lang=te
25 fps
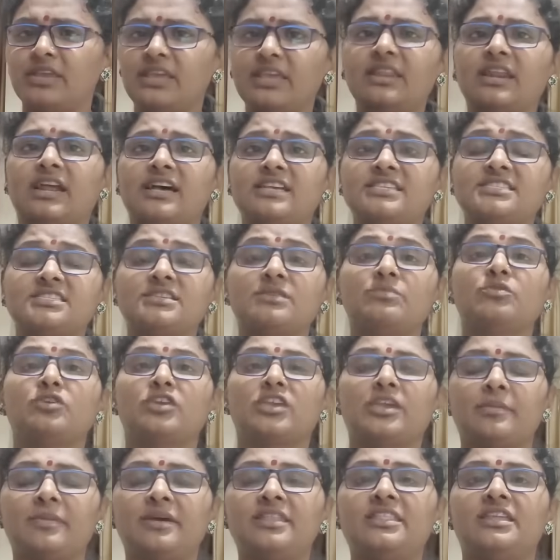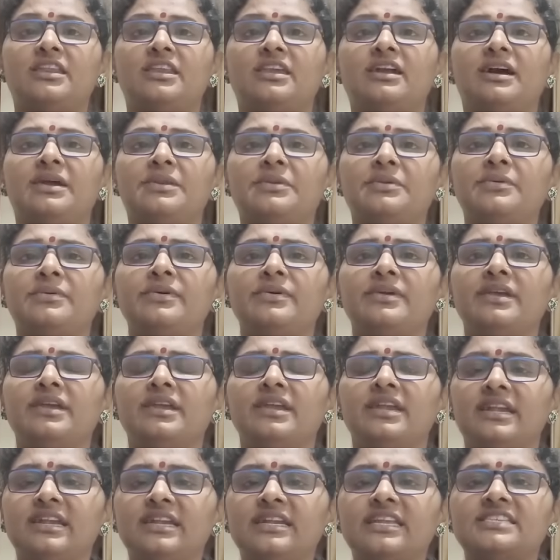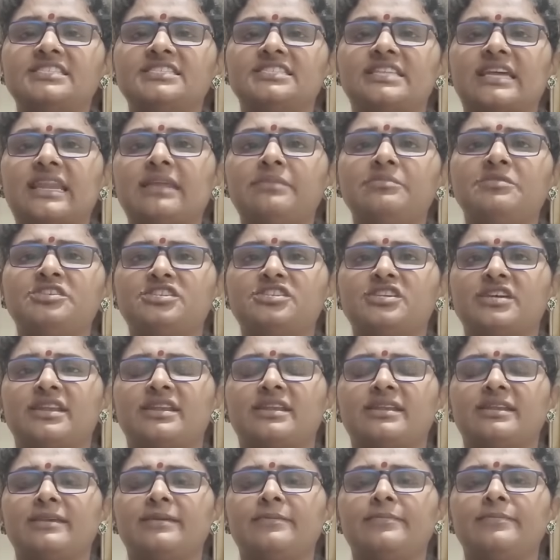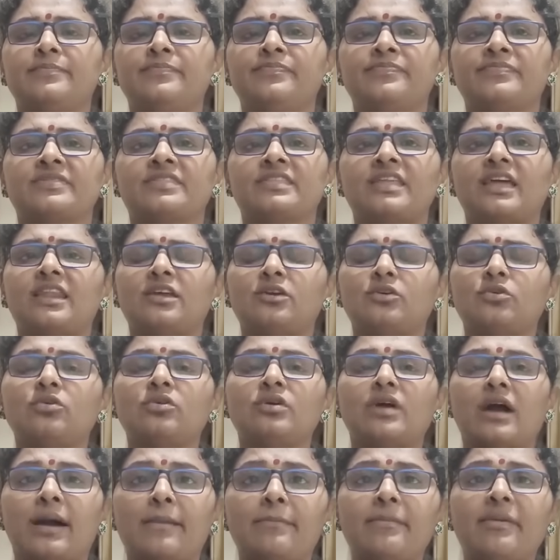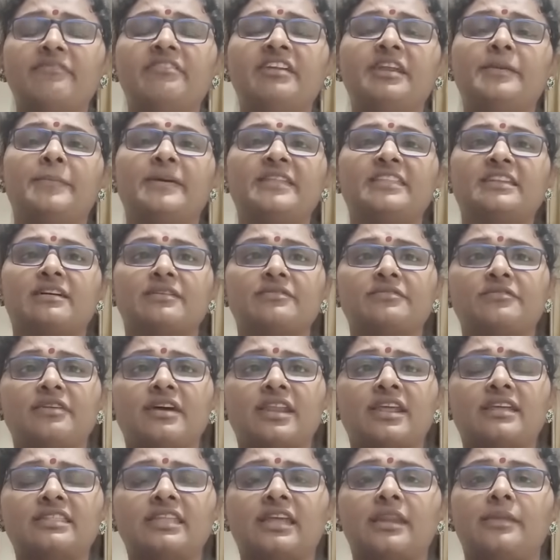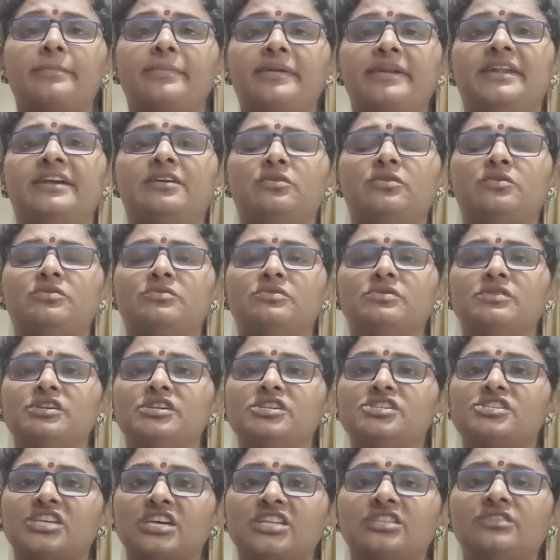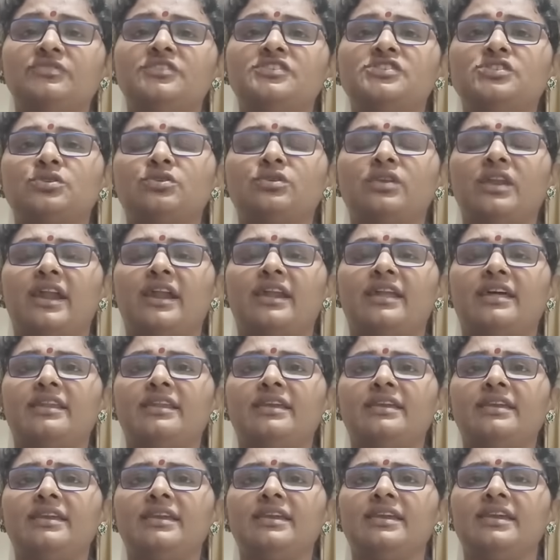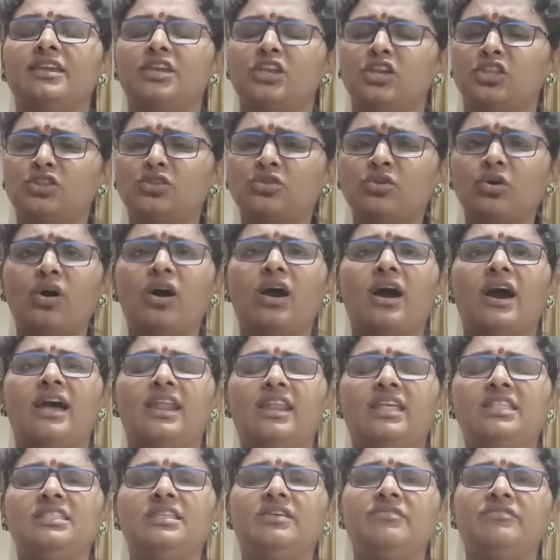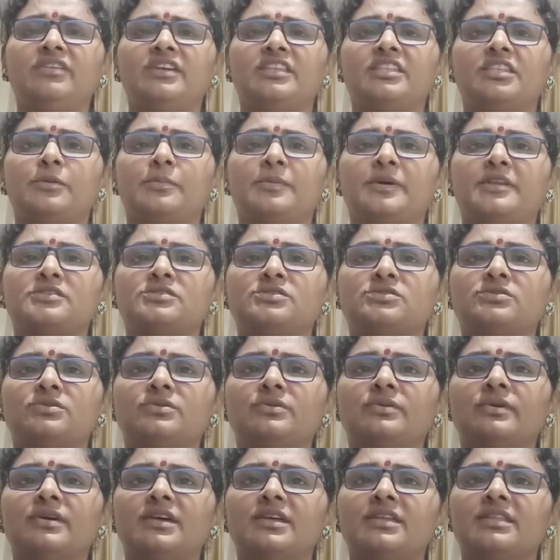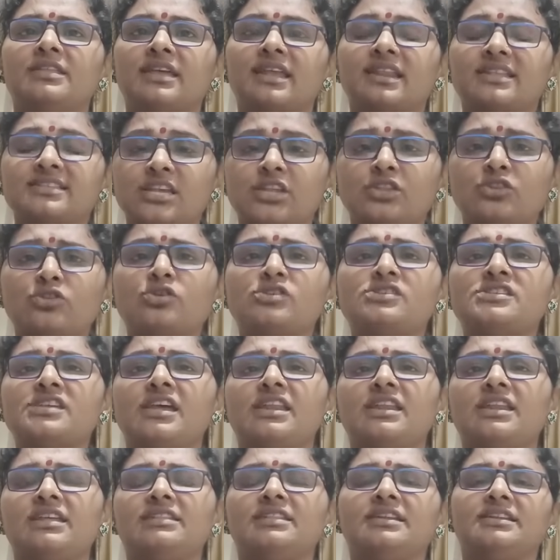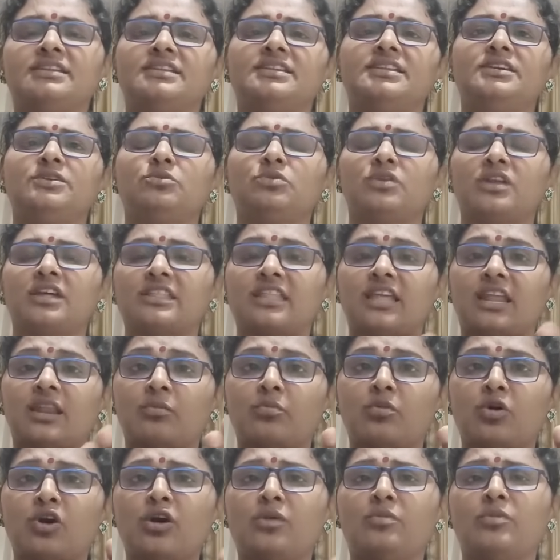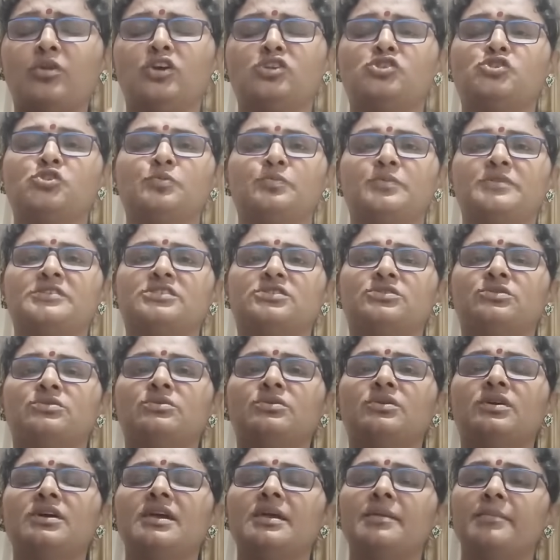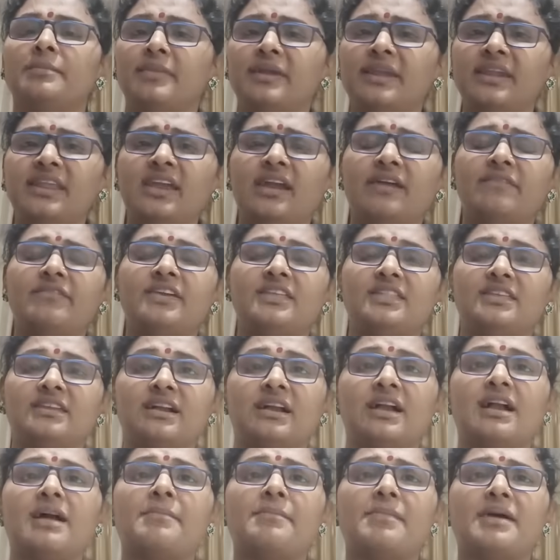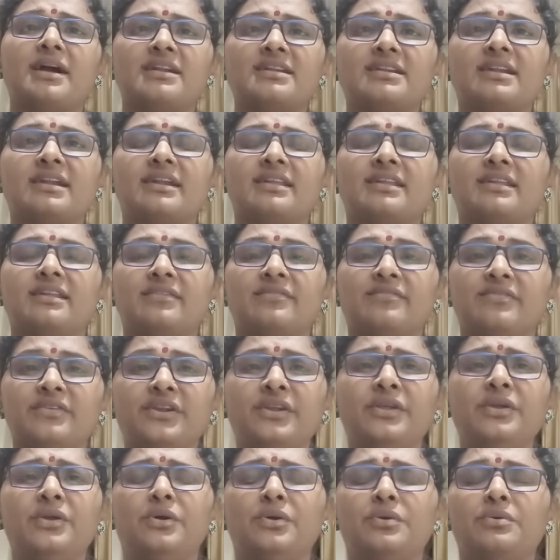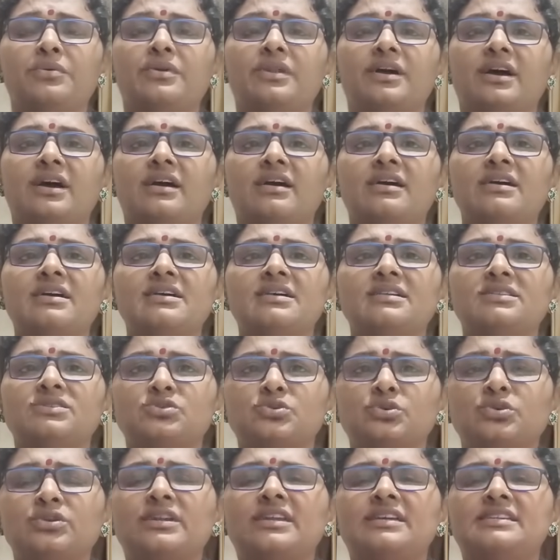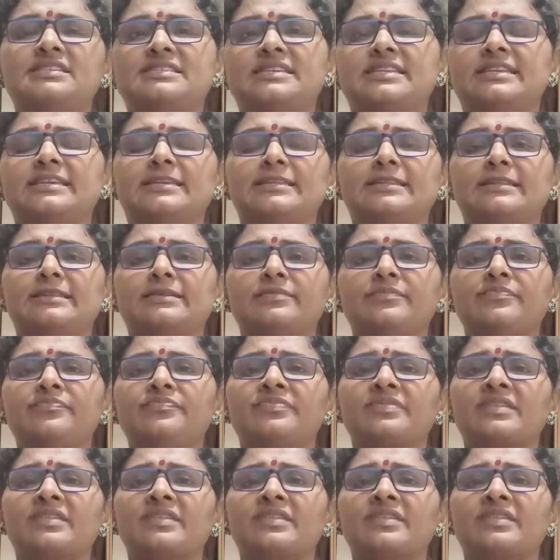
ఈ రాష్ట్ర ముఖ్యమంత్రి గారు ఇంటి స్థలం ఇచ్చారని తనకు అమ్మఒడి పథకం ద్వారా తన బిడ్డకు చదివిస్తున్నాడని ఎంతో ఆనందం వ్యక్తపరుస్తూ తన సంతోషాన్నంతటినీ కూడా తన మొహంలో చూపిస్తూ మీడియా వేదికగా మాట్లాడిన వీడియో కూడా చూడడం జరిగింది